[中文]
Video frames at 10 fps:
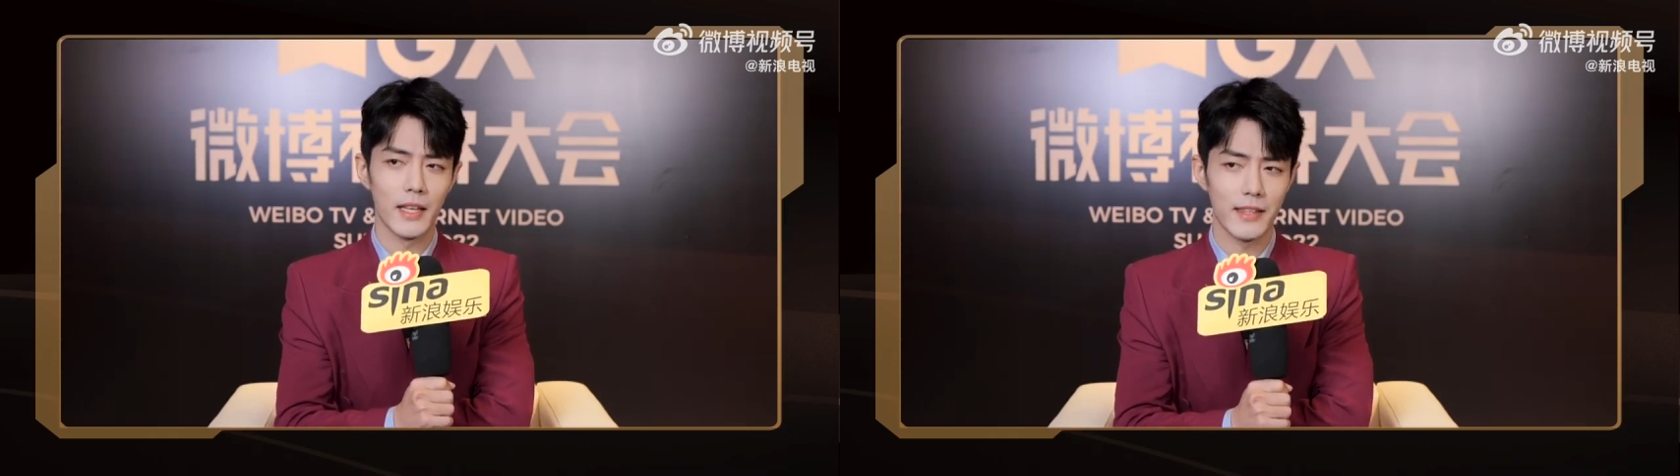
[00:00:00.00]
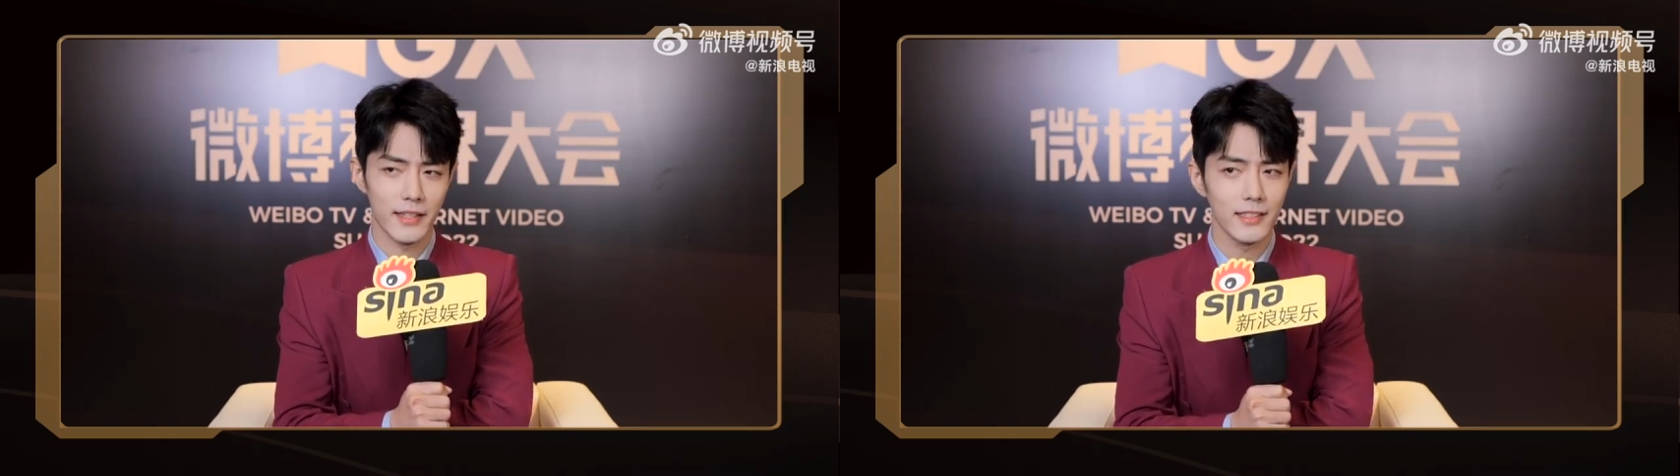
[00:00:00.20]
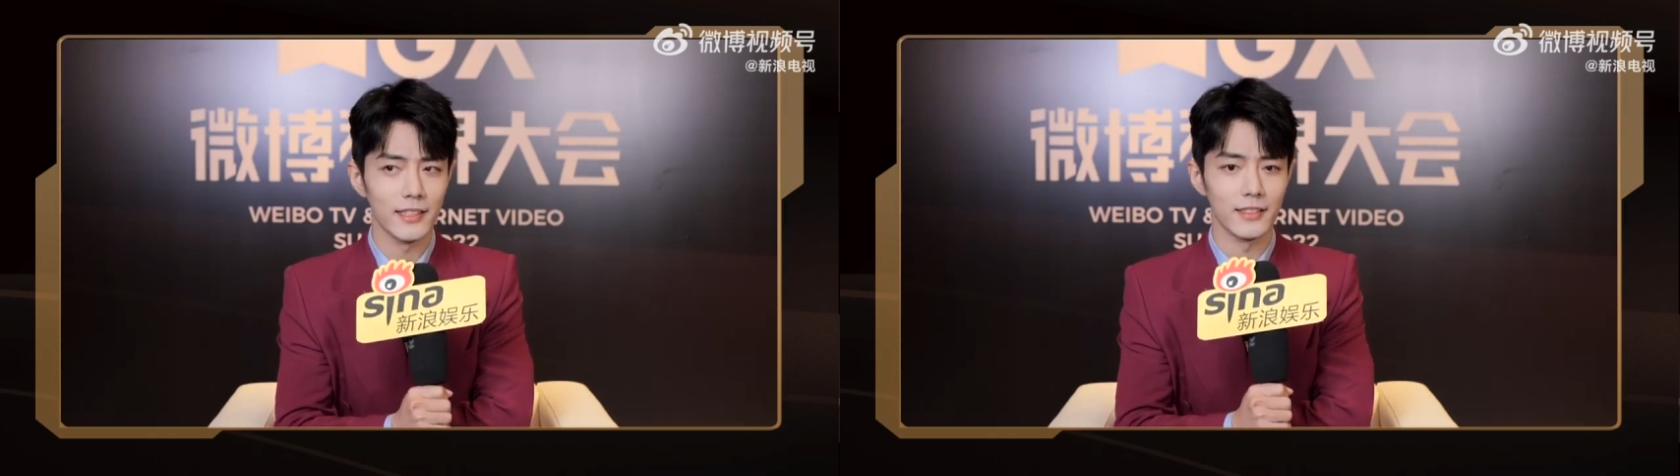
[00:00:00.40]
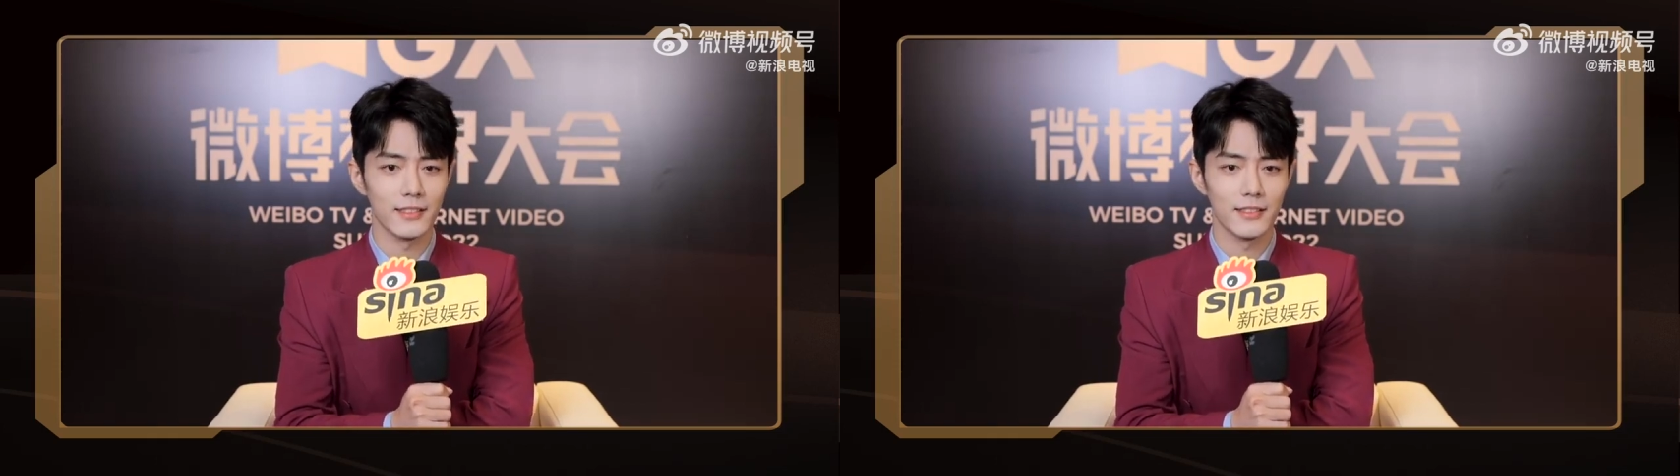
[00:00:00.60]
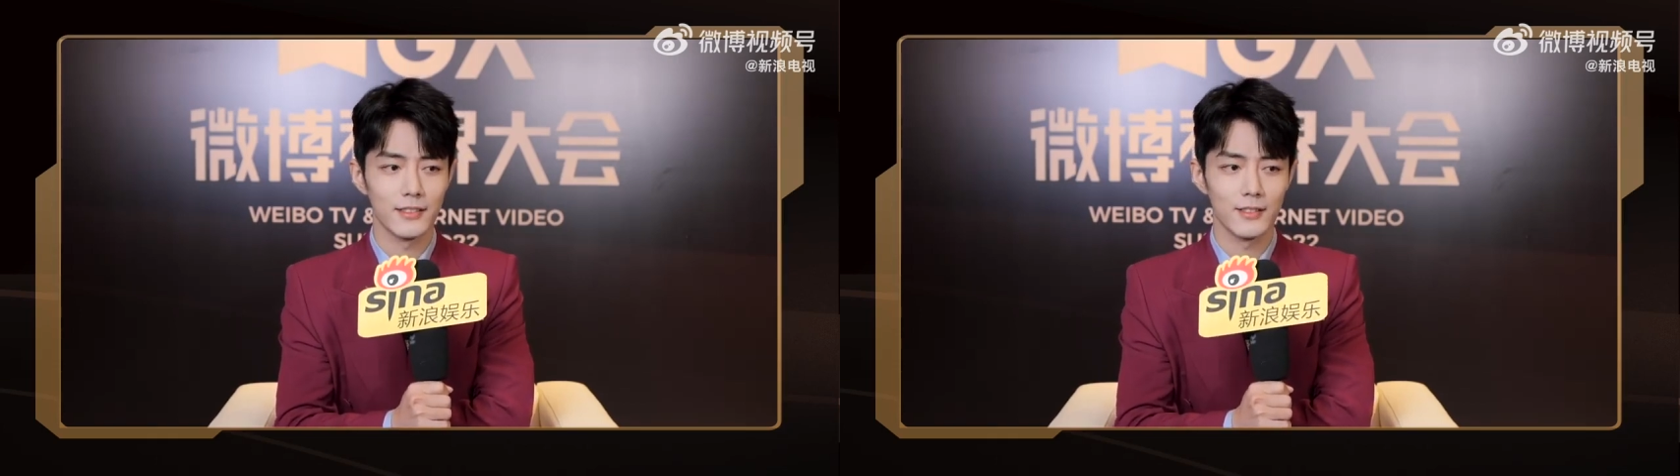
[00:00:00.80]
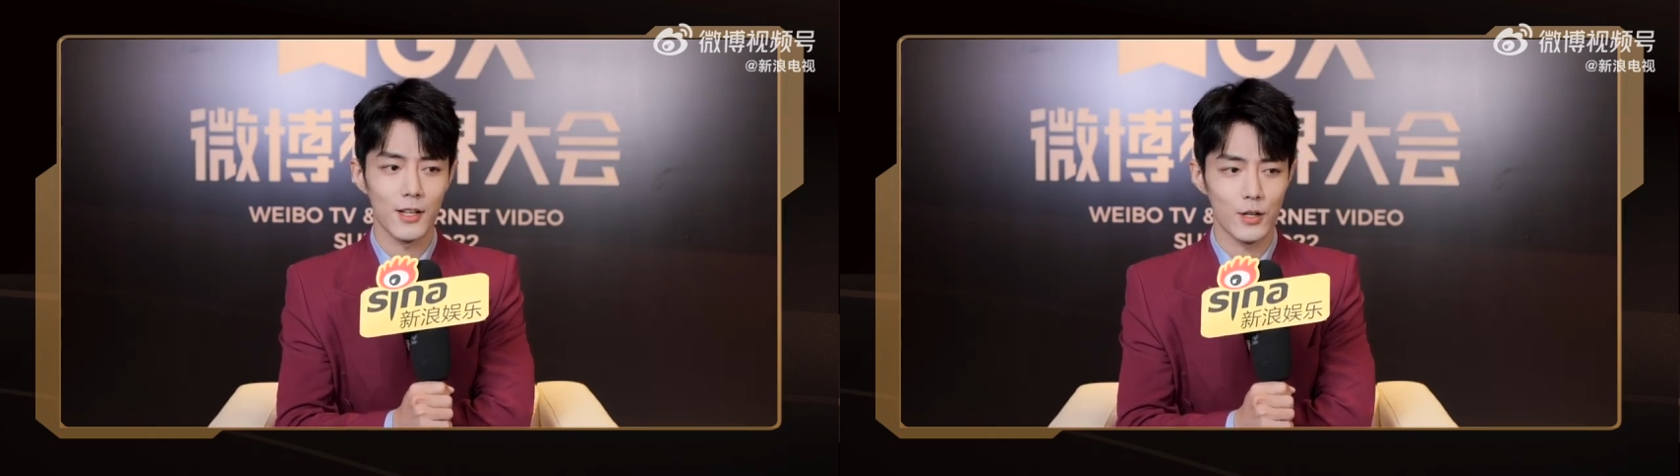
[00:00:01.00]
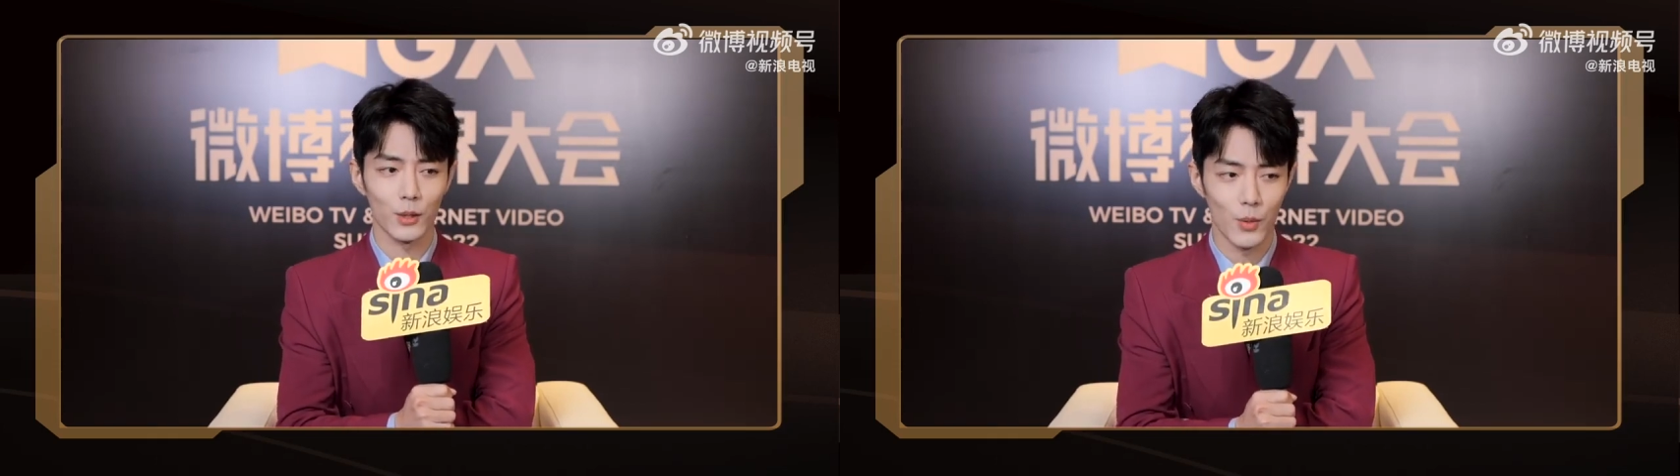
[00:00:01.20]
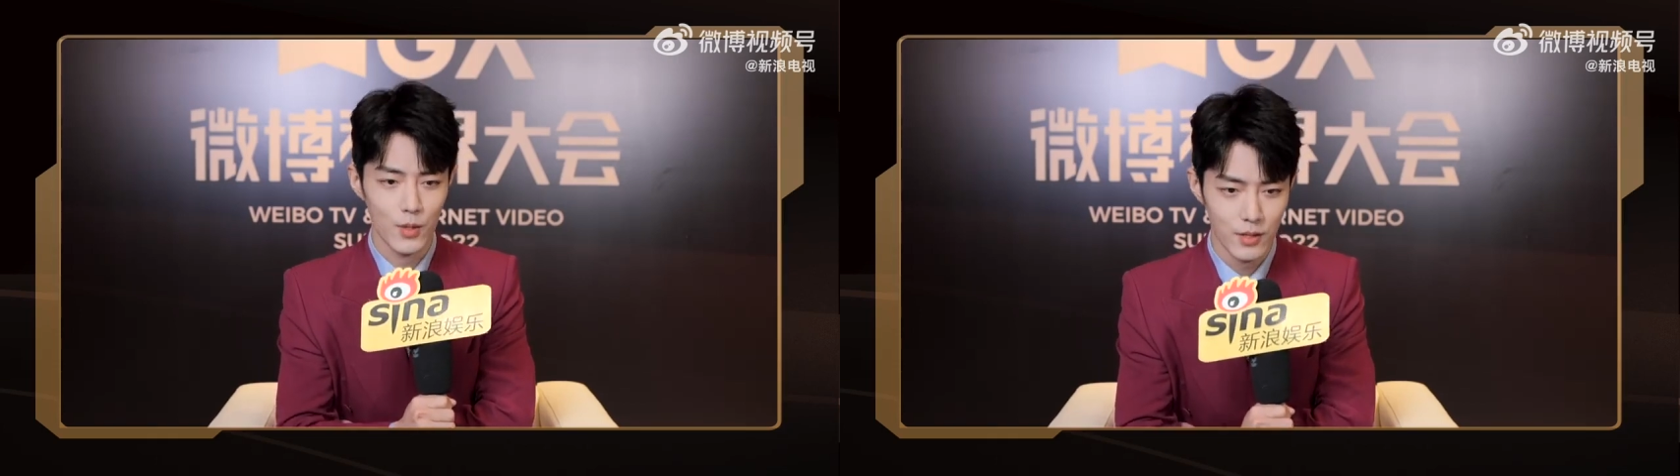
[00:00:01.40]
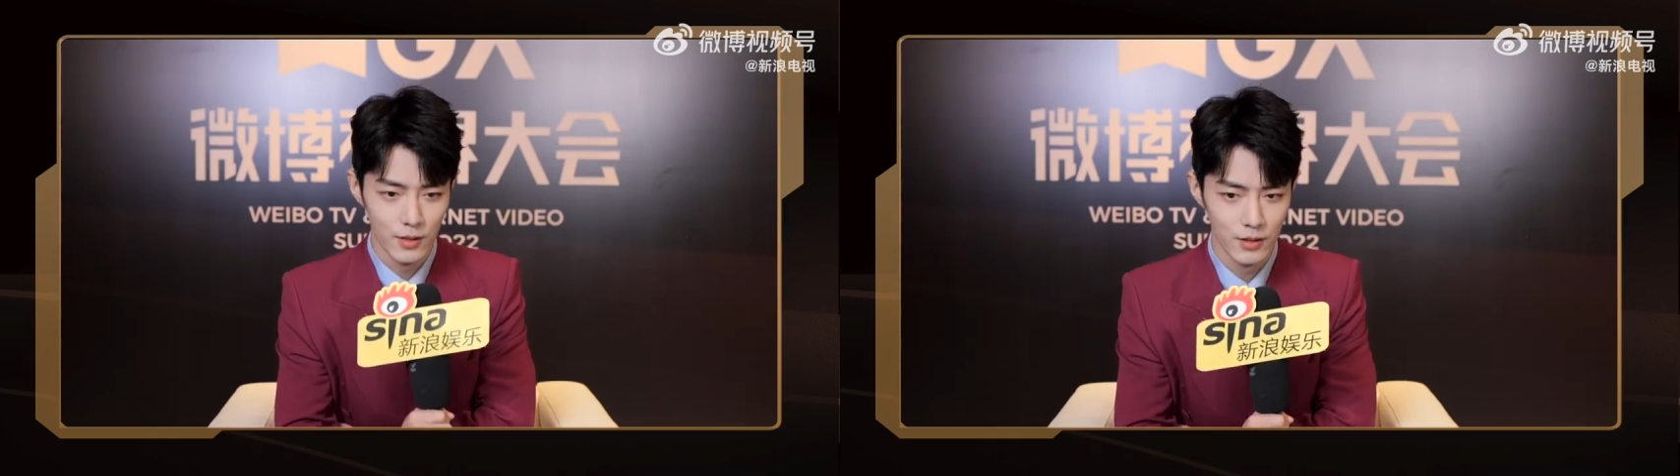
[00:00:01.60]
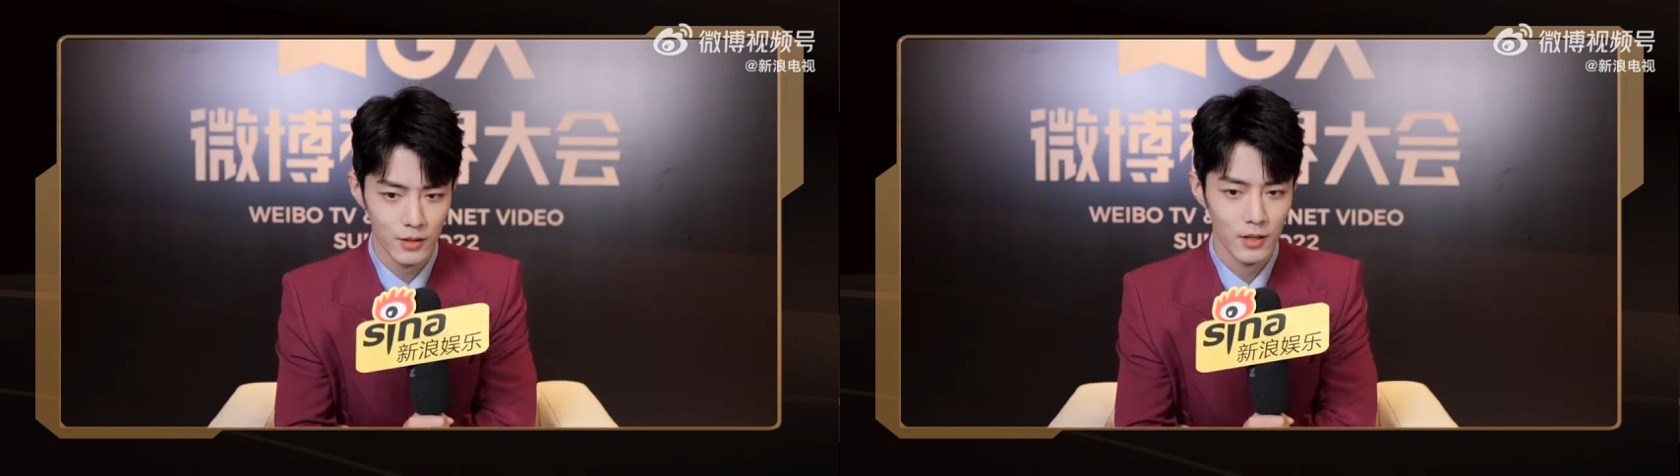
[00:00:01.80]
清冷，但是同
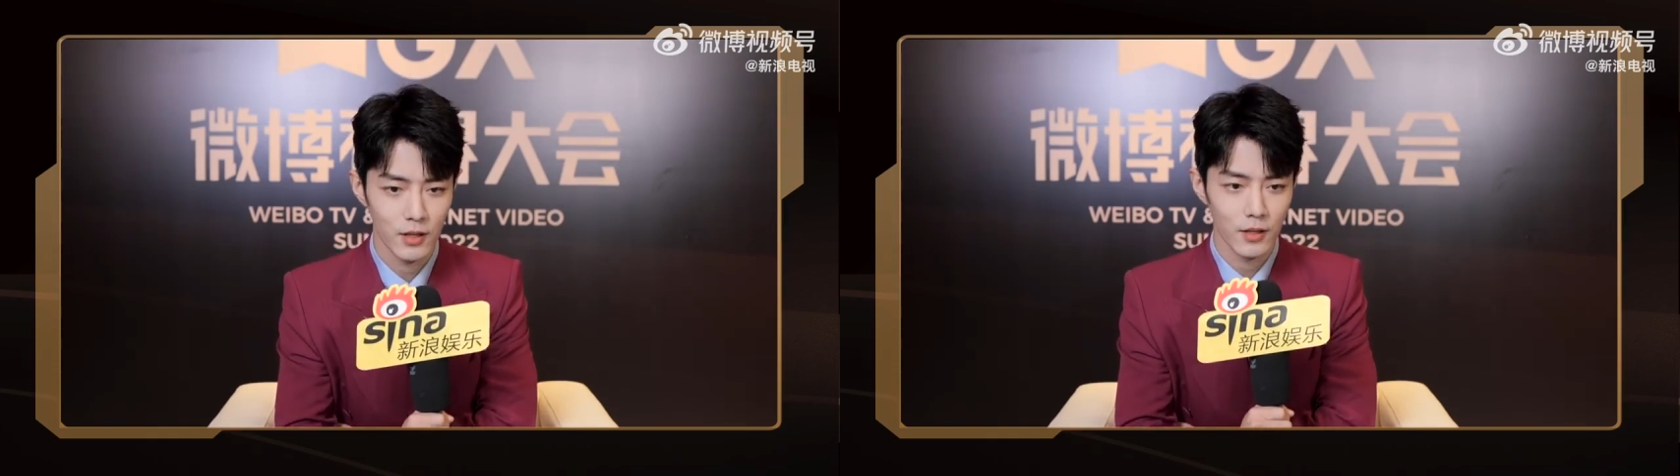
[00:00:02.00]
时。